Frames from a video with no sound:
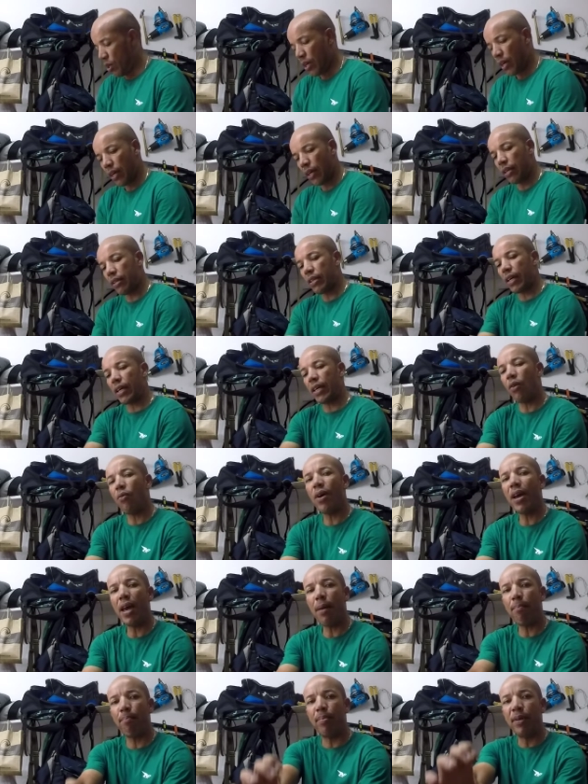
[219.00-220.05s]
Isso aqui é um
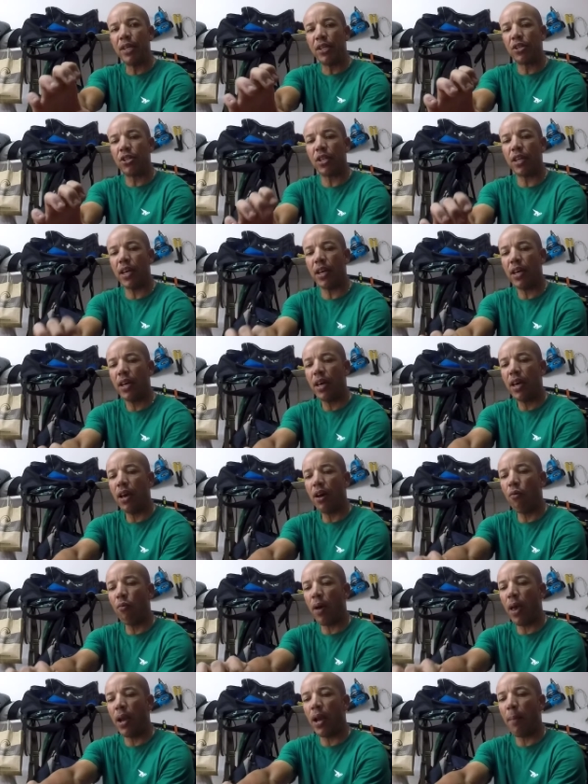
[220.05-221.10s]
rebite, né? É
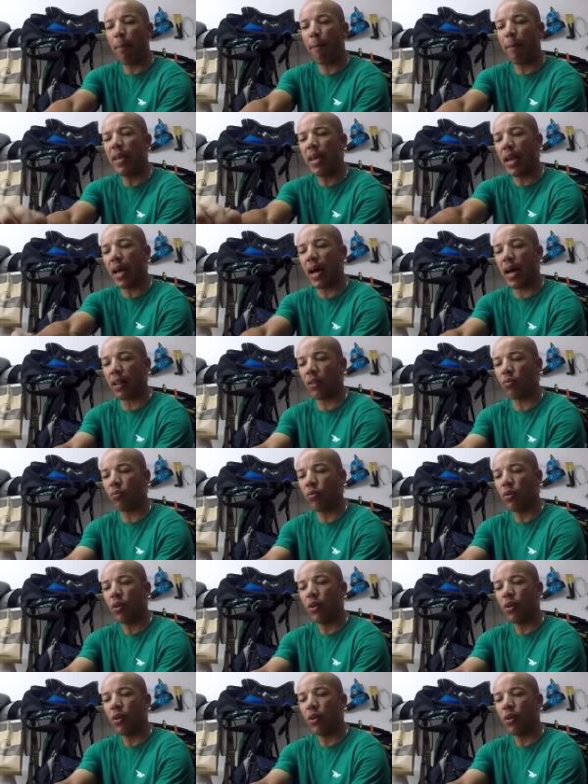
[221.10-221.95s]
um, ele é pinado,